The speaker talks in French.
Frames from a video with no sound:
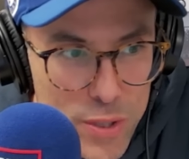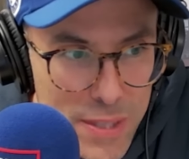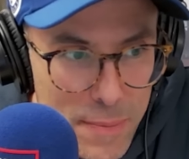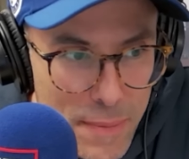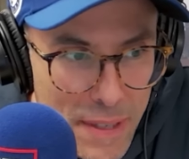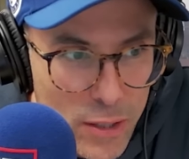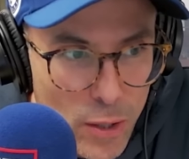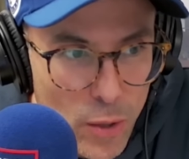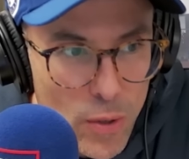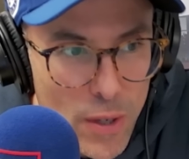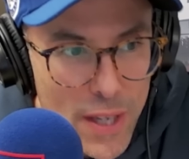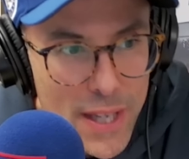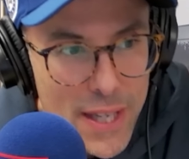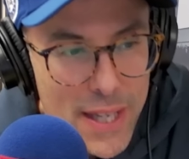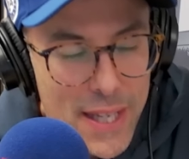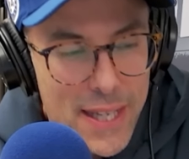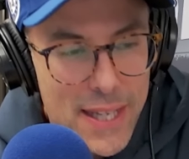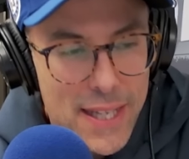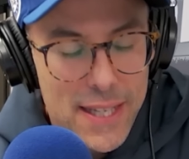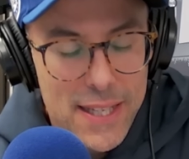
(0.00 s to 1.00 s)
Tu sais, mettons,
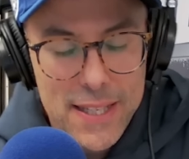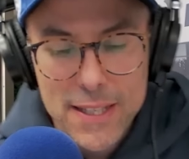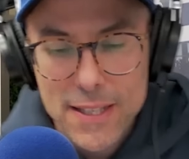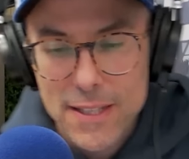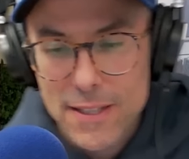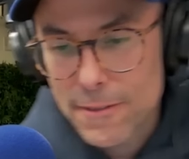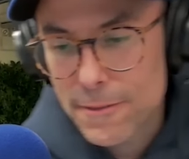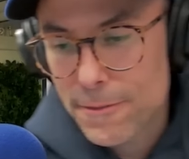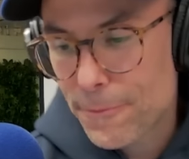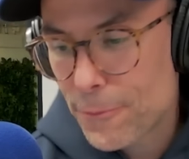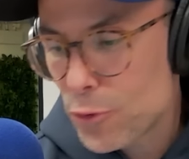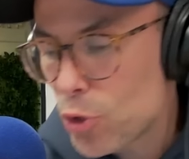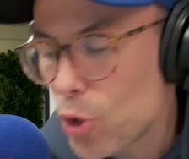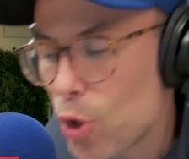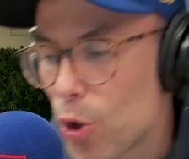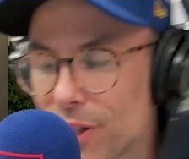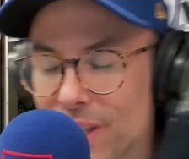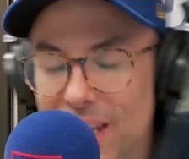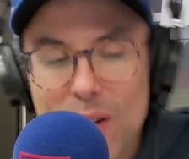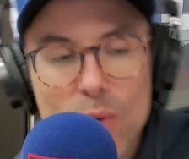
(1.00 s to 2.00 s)
il fut
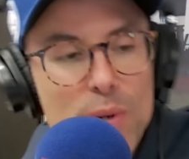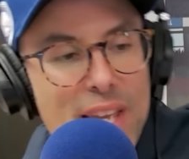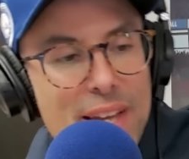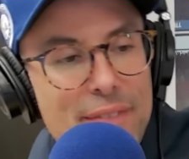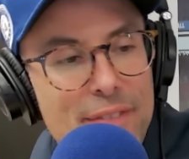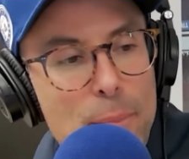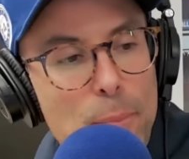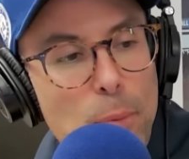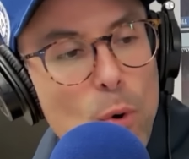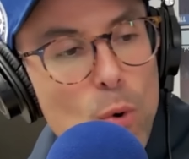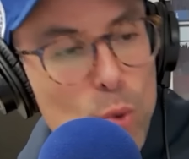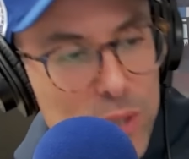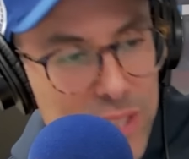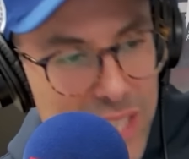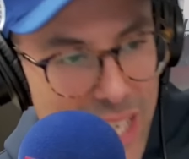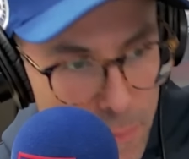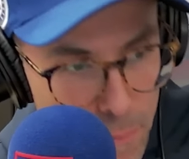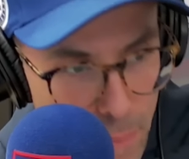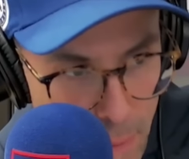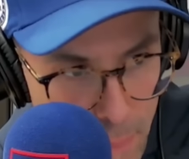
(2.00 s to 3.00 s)
un temps où il n'y avait pas
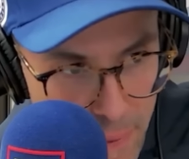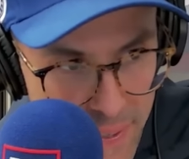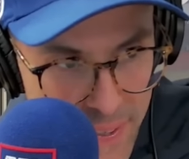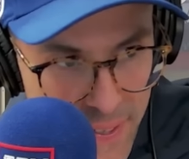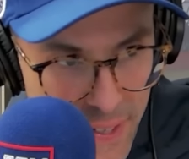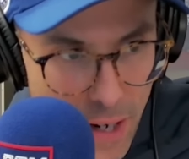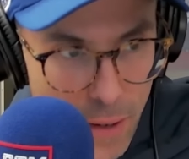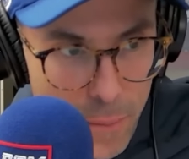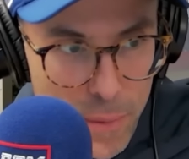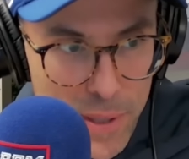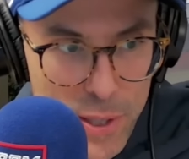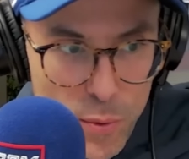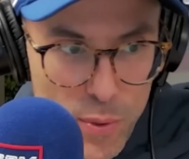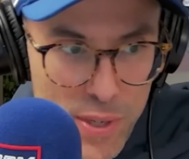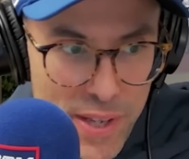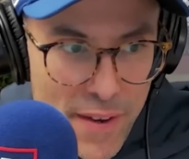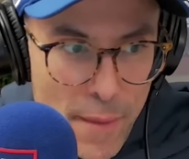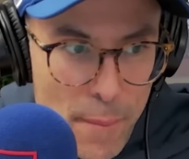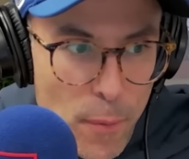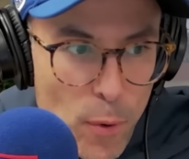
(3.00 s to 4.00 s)
autant de papier sablé, où il
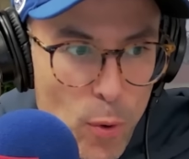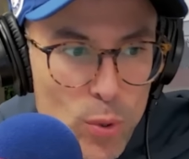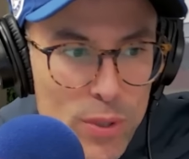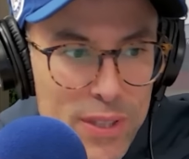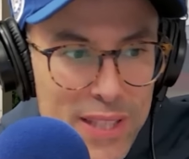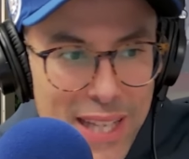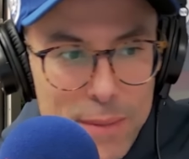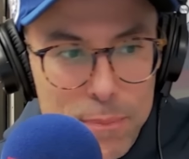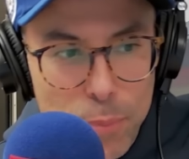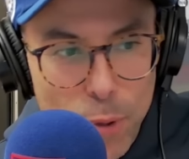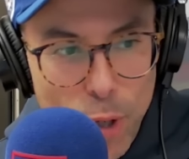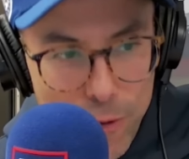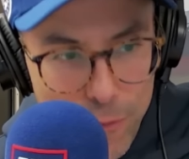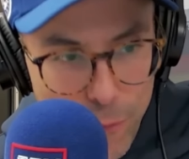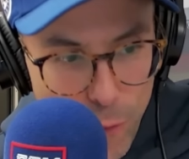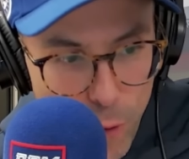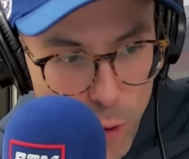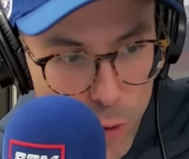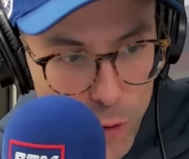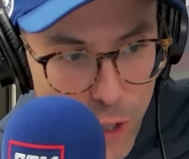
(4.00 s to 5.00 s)
n'y avait pas autant de
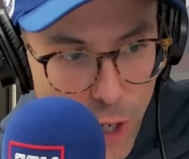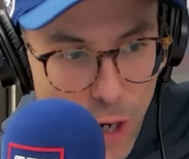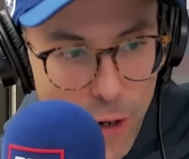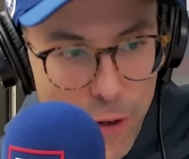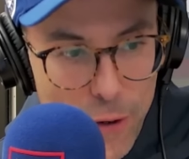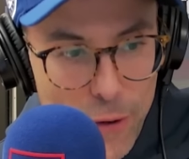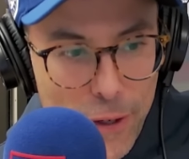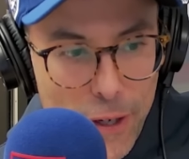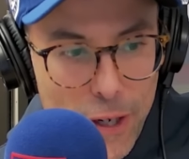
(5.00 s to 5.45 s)
profondeur.